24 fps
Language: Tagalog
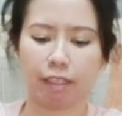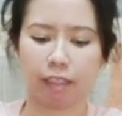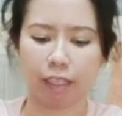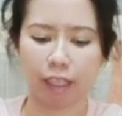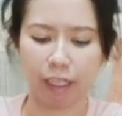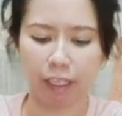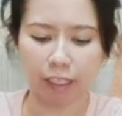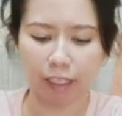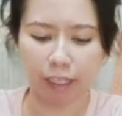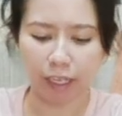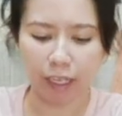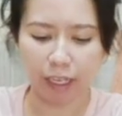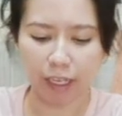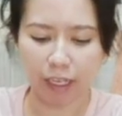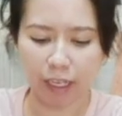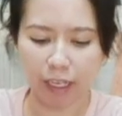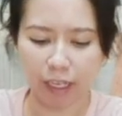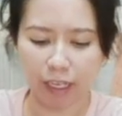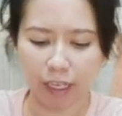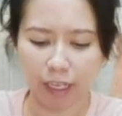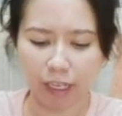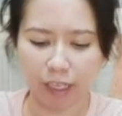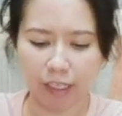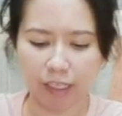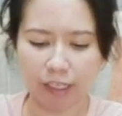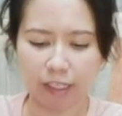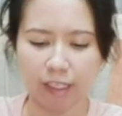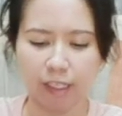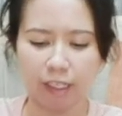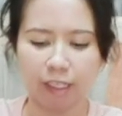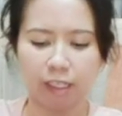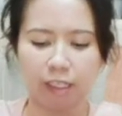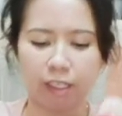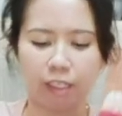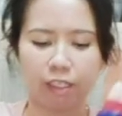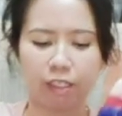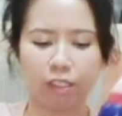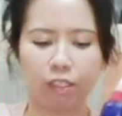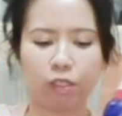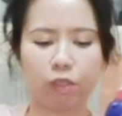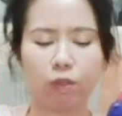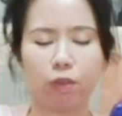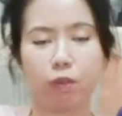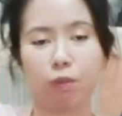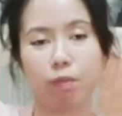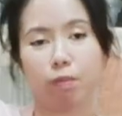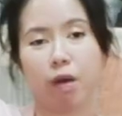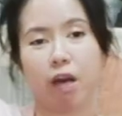Tadan!
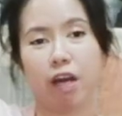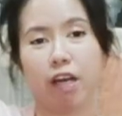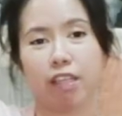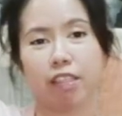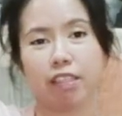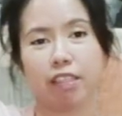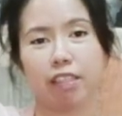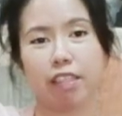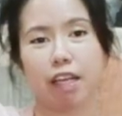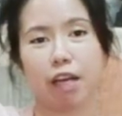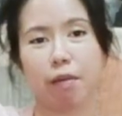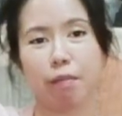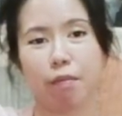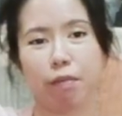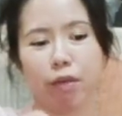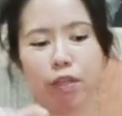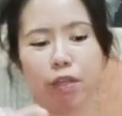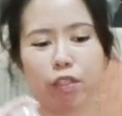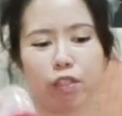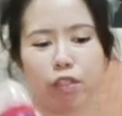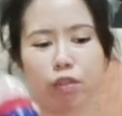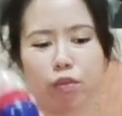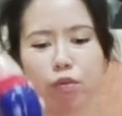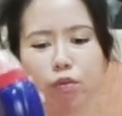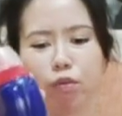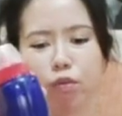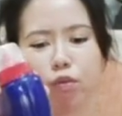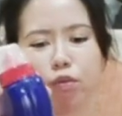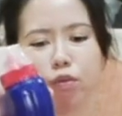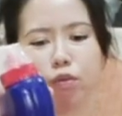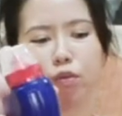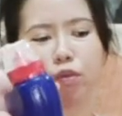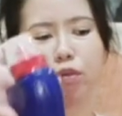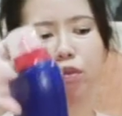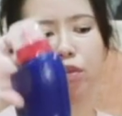So, box number 2